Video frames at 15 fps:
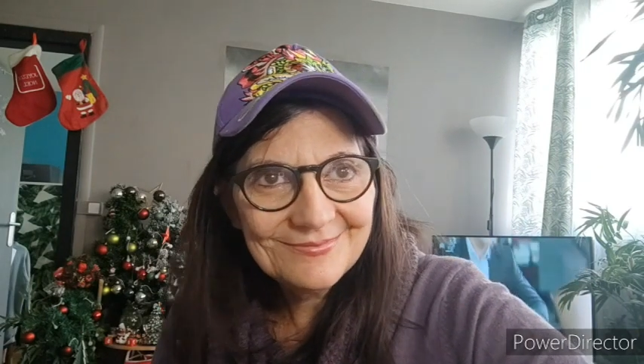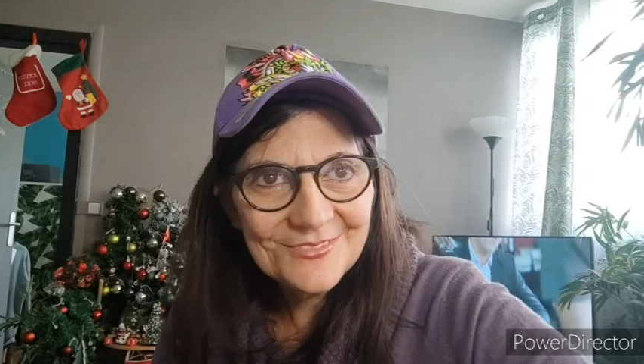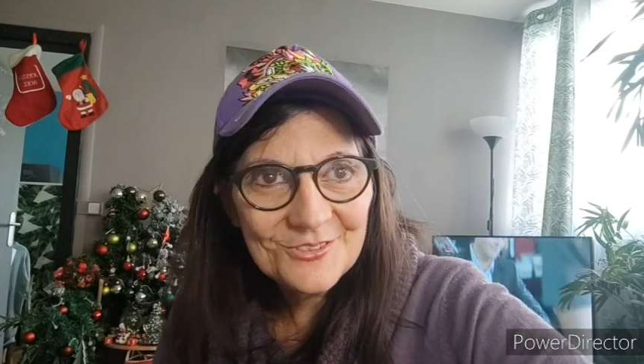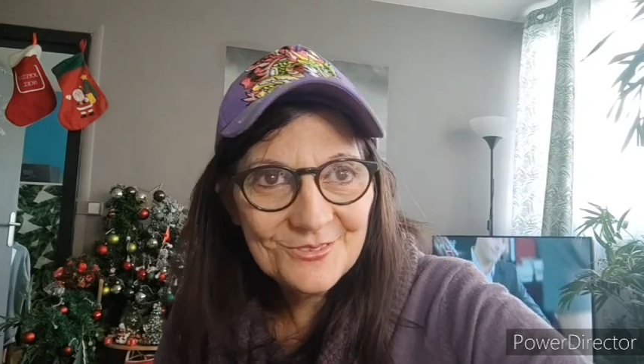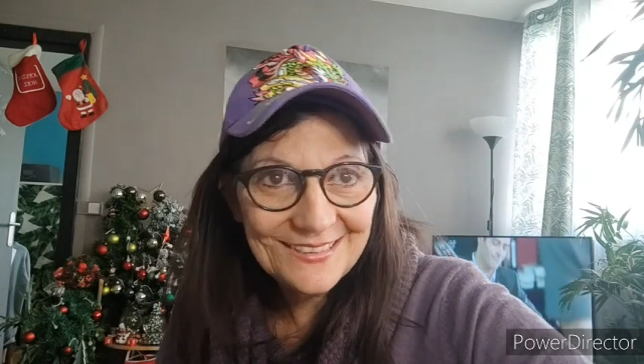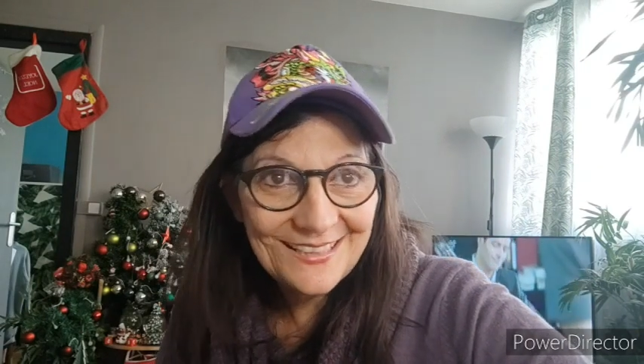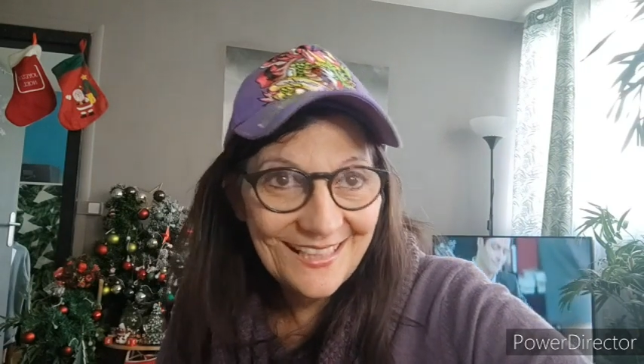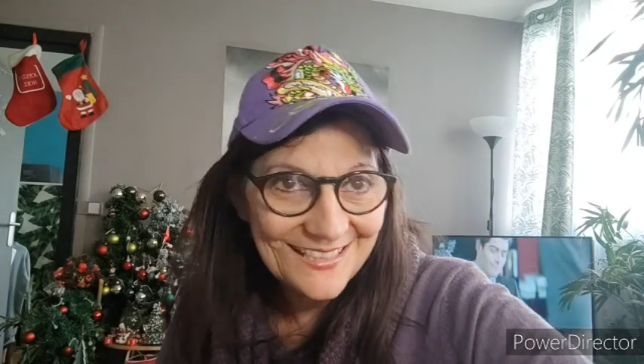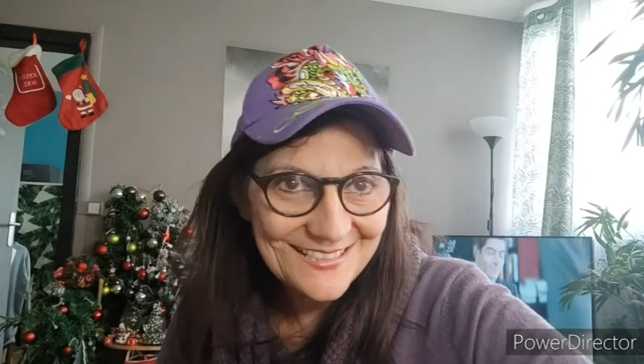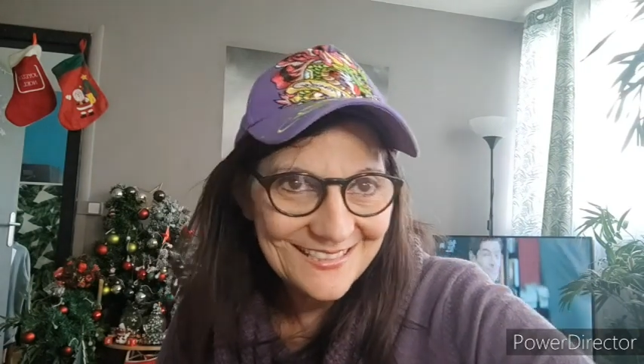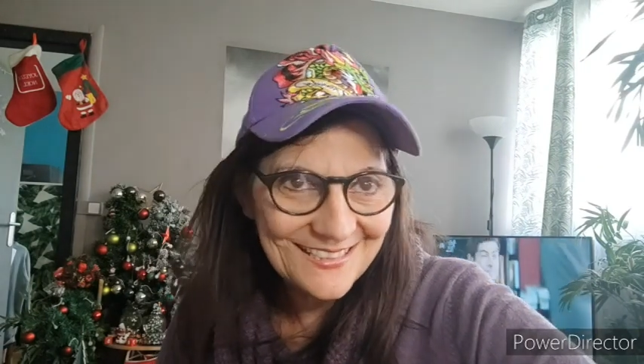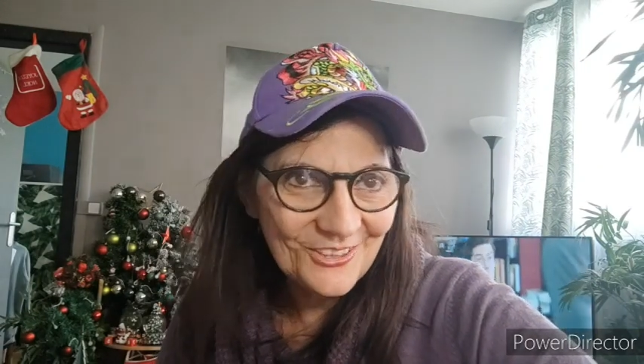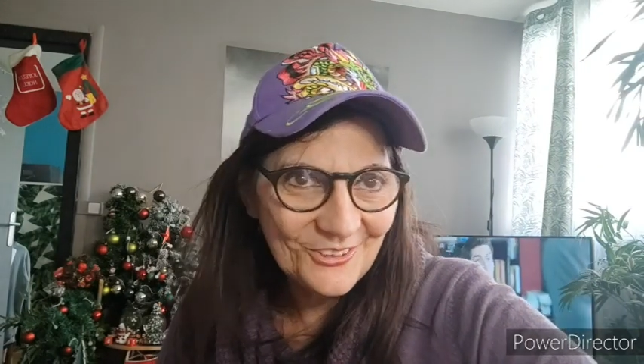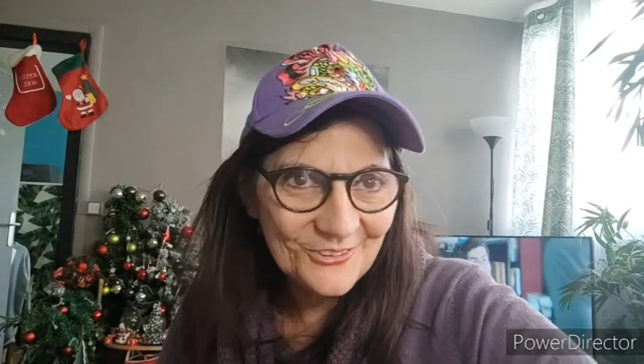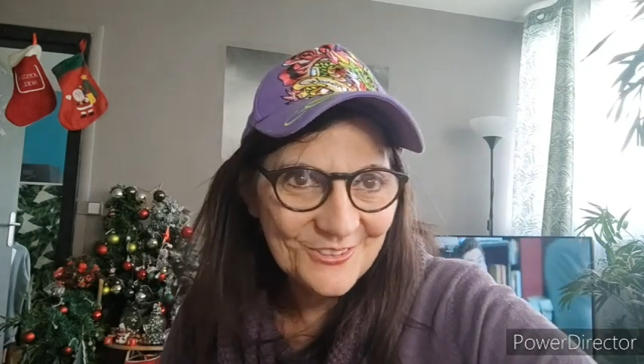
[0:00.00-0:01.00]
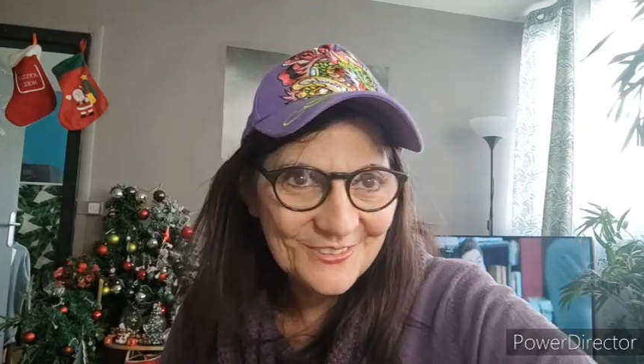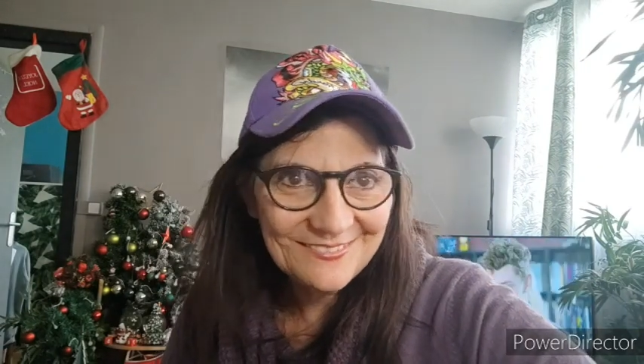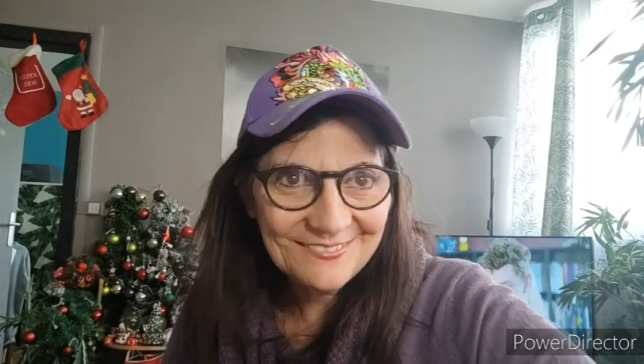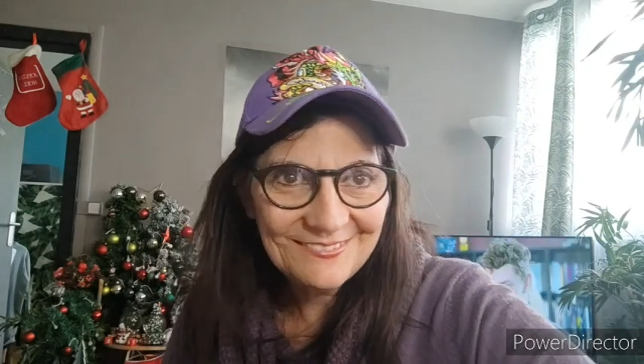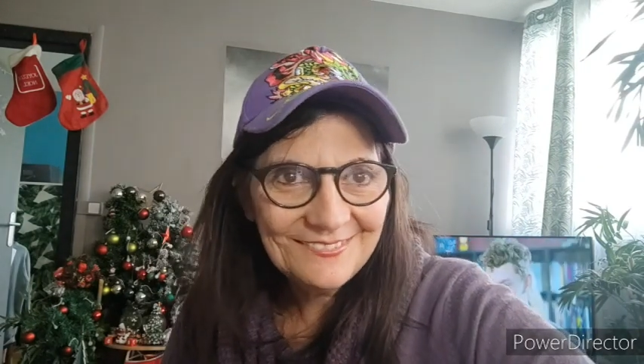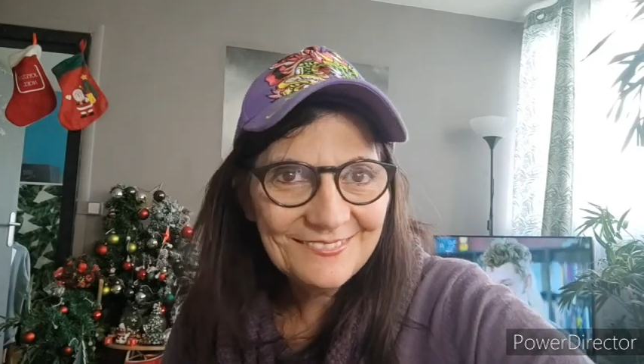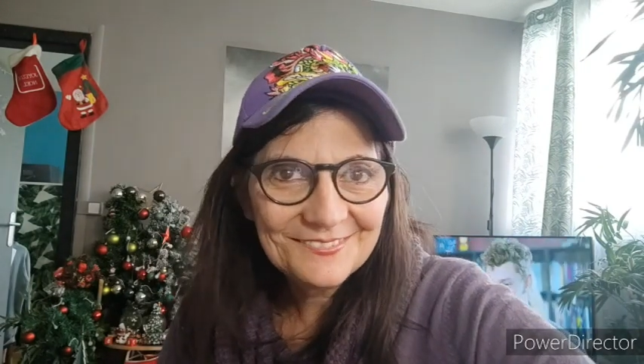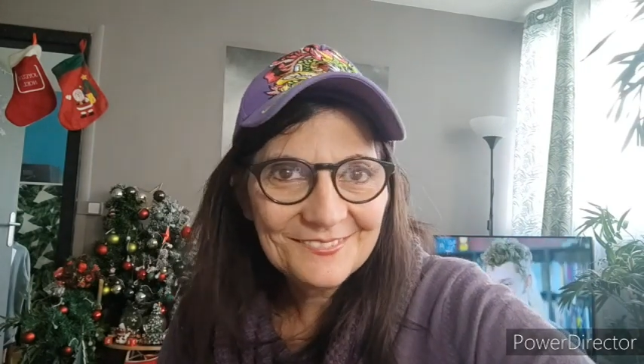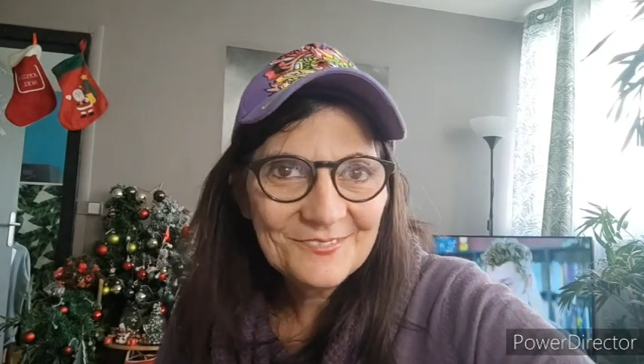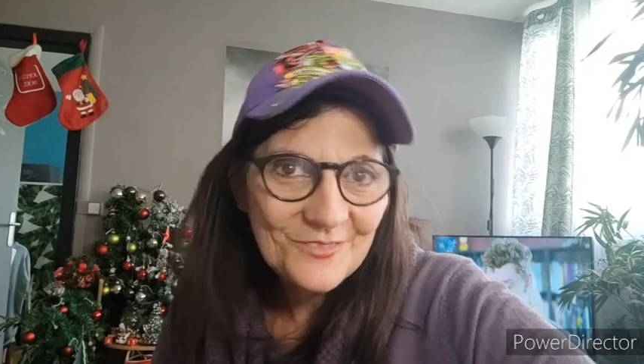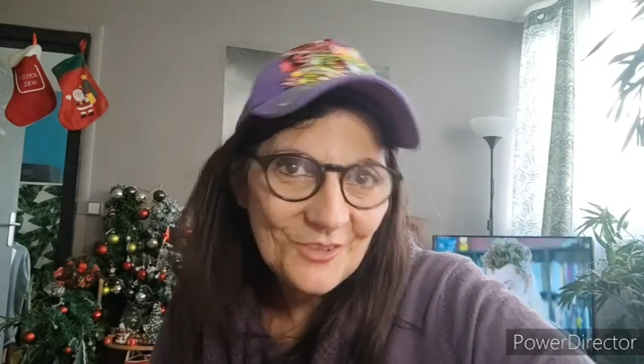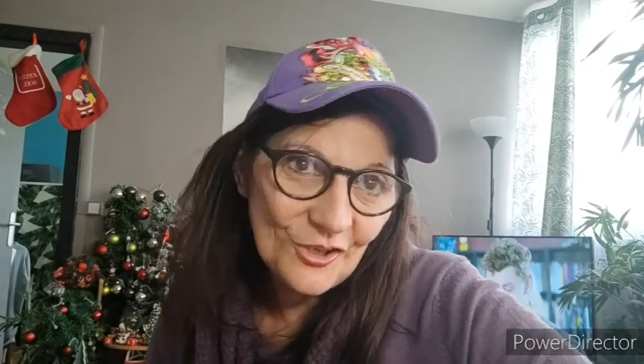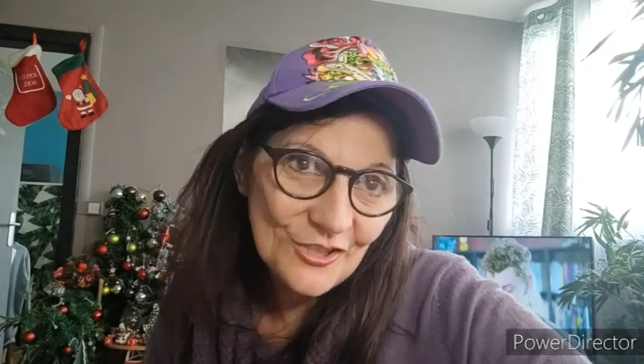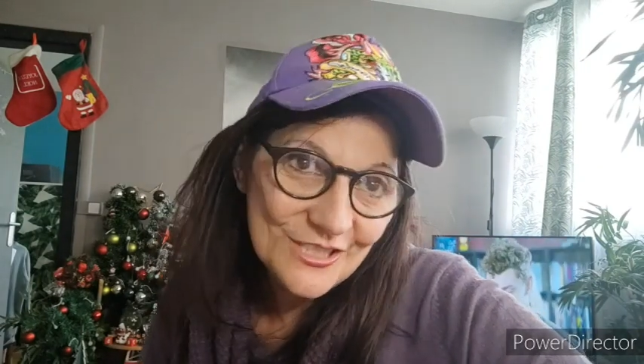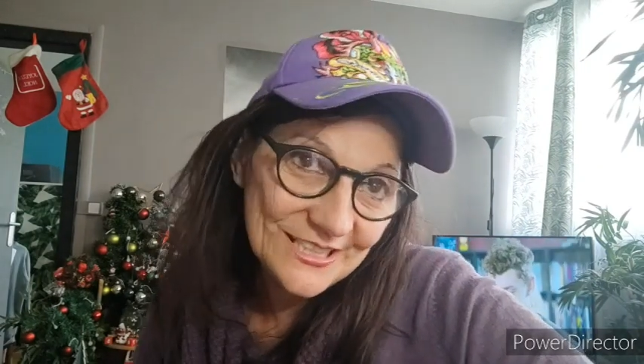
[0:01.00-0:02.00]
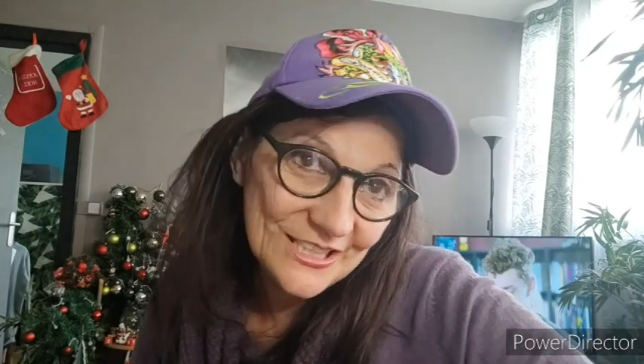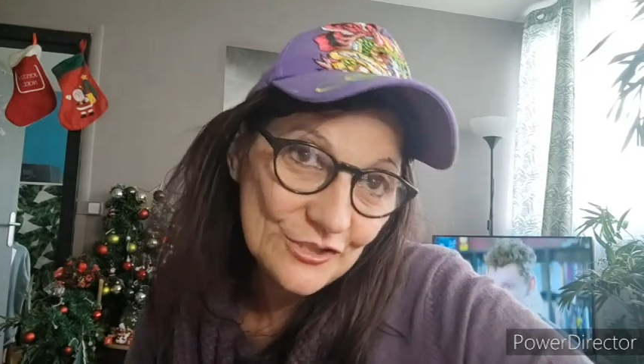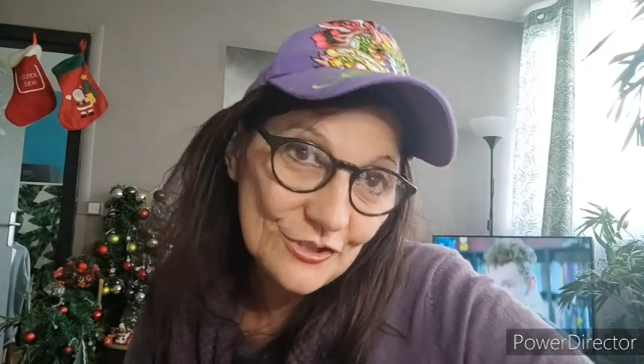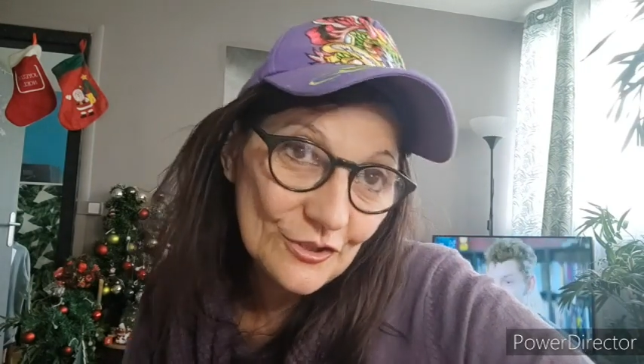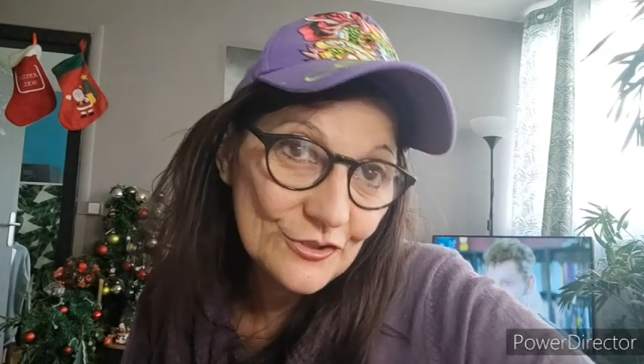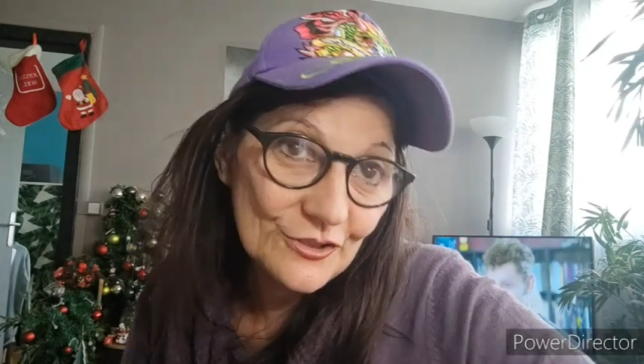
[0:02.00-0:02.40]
Je suis très généreuse. Quand j'étais jeune,